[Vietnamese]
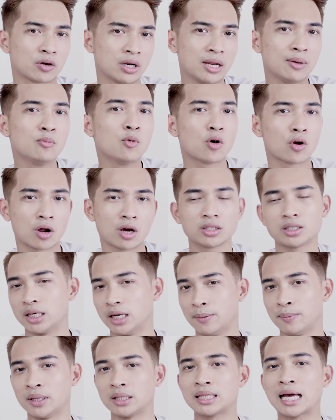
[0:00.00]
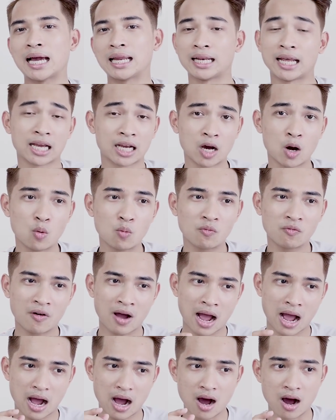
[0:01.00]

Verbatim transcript: có nên mua nó ở thời điểm hiện tại này hay không và